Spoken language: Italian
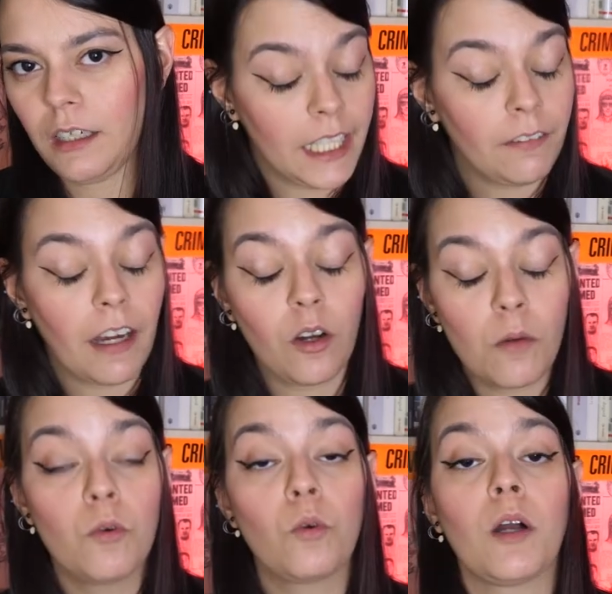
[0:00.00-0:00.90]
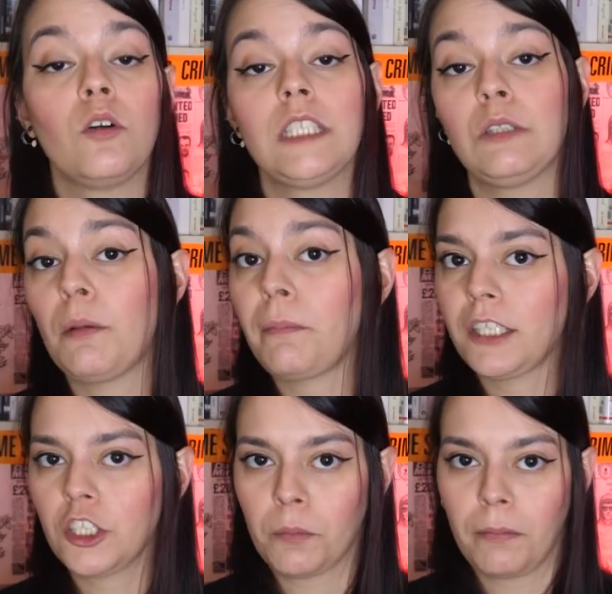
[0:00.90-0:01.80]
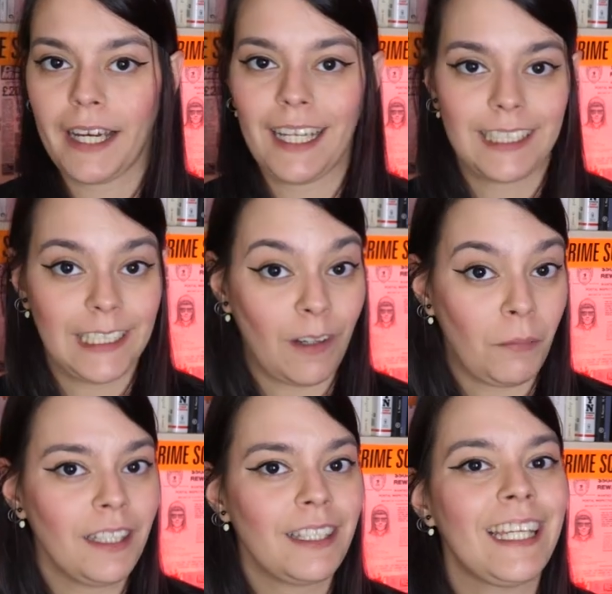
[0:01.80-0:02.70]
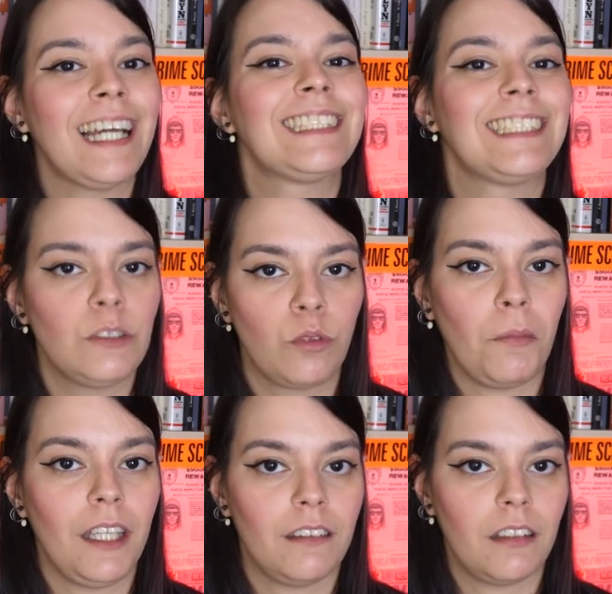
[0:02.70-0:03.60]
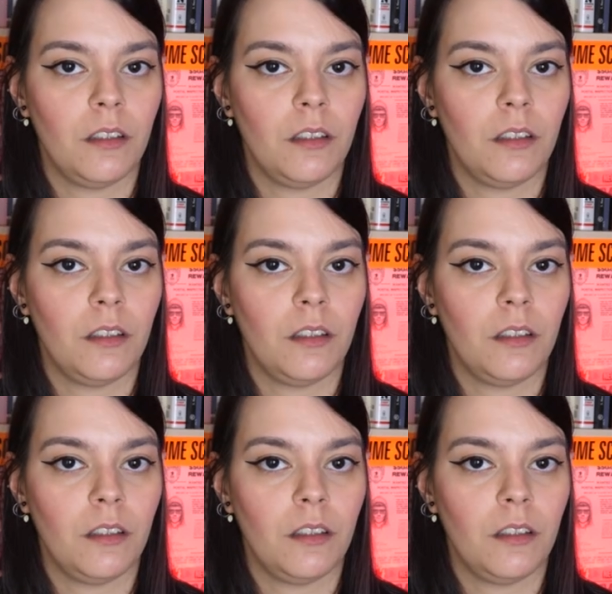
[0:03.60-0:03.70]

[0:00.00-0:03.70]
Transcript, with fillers: Eva comunque continua a partecipare attivamente e assiduamente